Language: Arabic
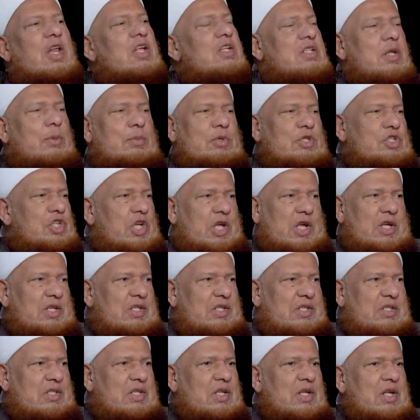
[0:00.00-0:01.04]
ليس
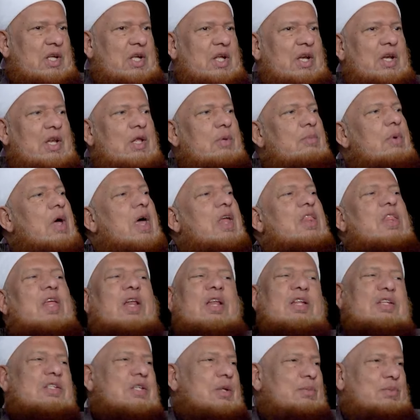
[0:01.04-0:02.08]
بجائز مم. لماذا
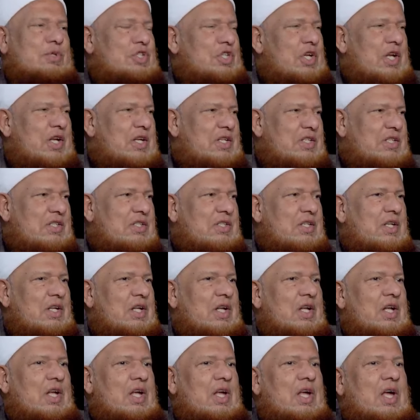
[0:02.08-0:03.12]
ليس بجائز؟
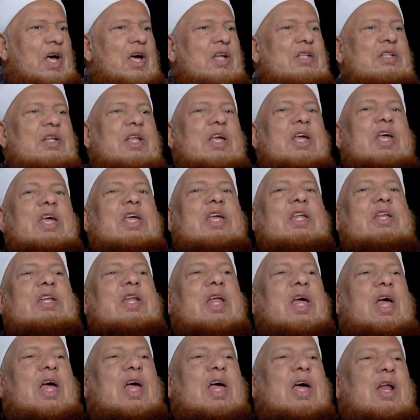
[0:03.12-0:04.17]

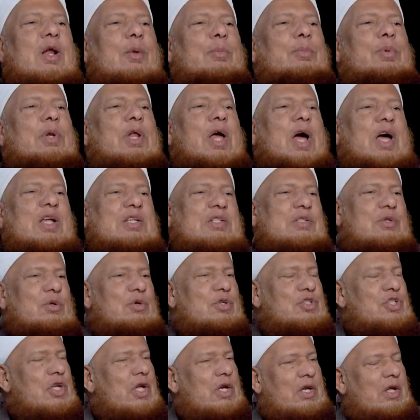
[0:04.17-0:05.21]
احنا ربنا عز
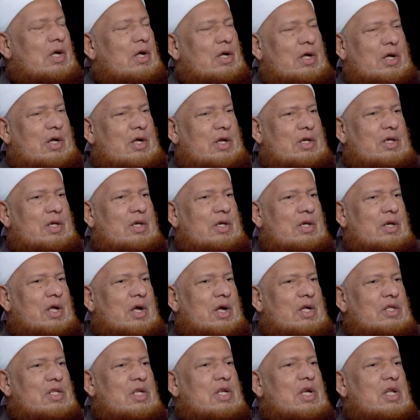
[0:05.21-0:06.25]
وجل قال
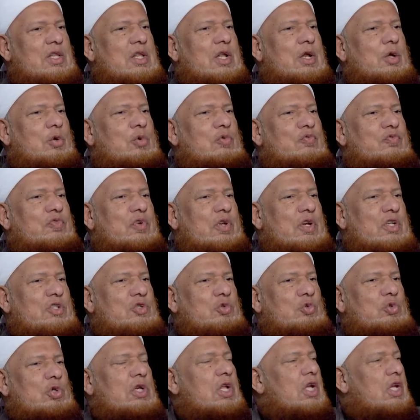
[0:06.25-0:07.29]
لقد كان لكم في
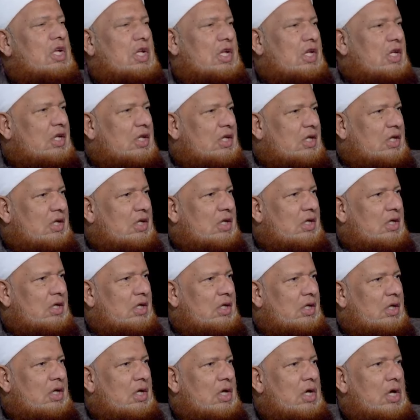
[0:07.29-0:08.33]
رسول الله ايه
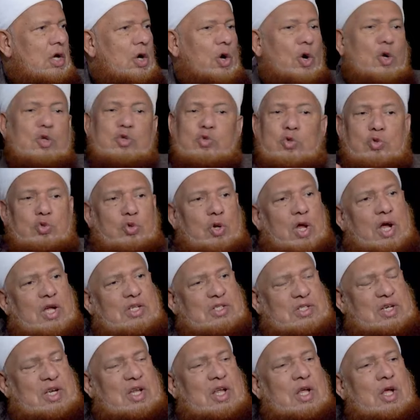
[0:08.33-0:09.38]
اسوه حسنه اسوه
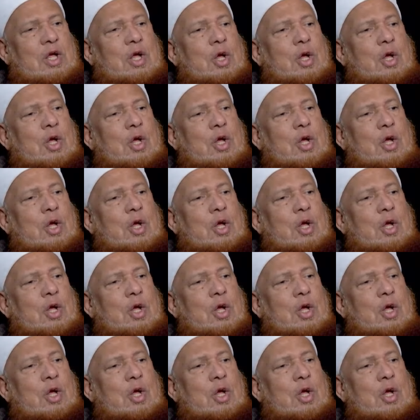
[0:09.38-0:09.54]
حسنه